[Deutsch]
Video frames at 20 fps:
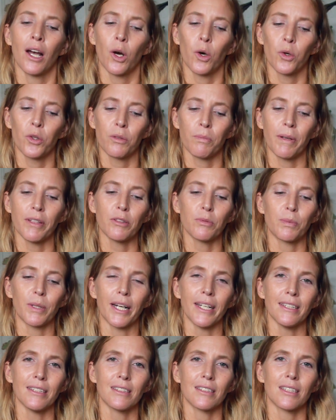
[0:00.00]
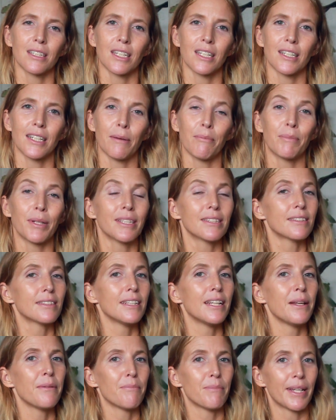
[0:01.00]
und bei Sprite am
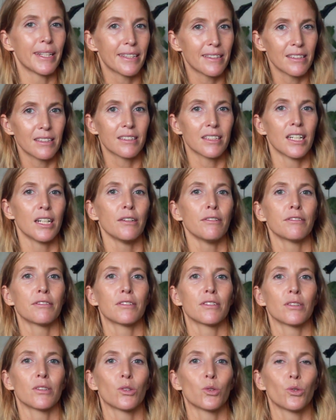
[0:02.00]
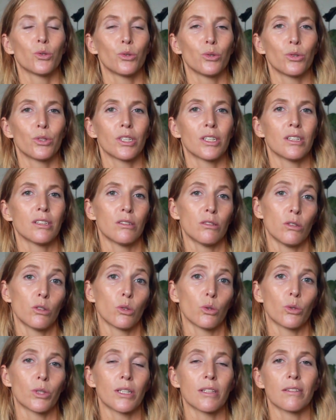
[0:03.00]
besten Limettensaft oder
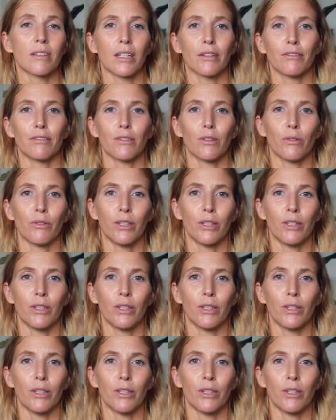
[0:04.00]
Zitronensaft,